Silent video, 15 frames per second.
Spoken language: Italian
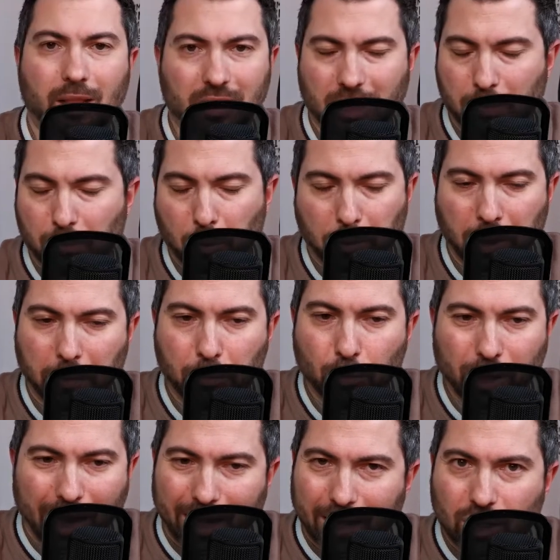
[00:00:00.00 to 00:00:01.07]
Ad esempio, per i più
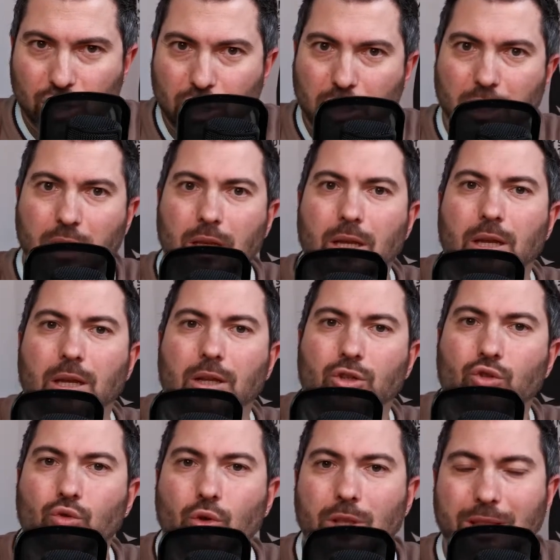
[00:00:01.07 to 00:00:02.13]
tecnici eh,
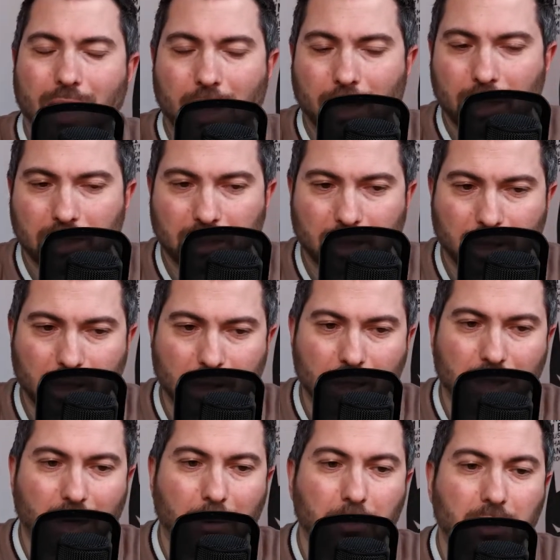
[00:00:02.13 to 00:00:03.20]
sono i tag inseriti
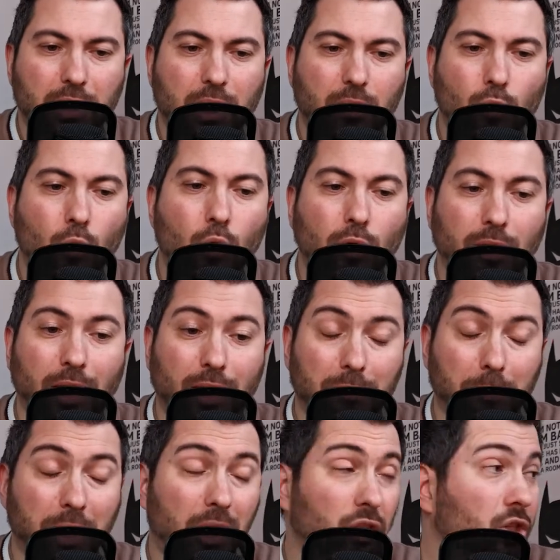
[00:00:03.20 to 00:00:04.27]
tramite Google Tag
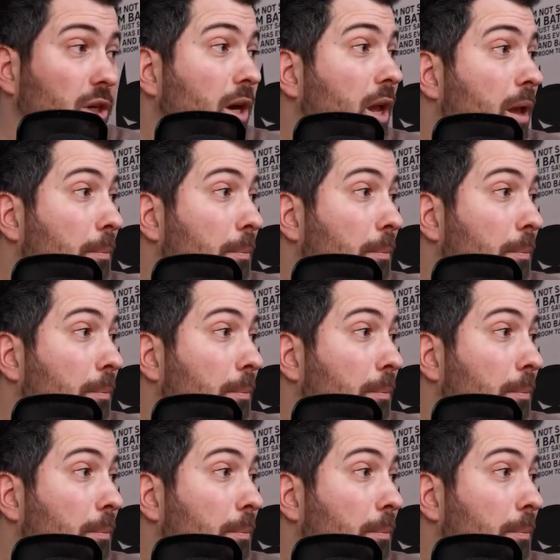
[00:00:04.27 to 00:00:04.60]
Manager.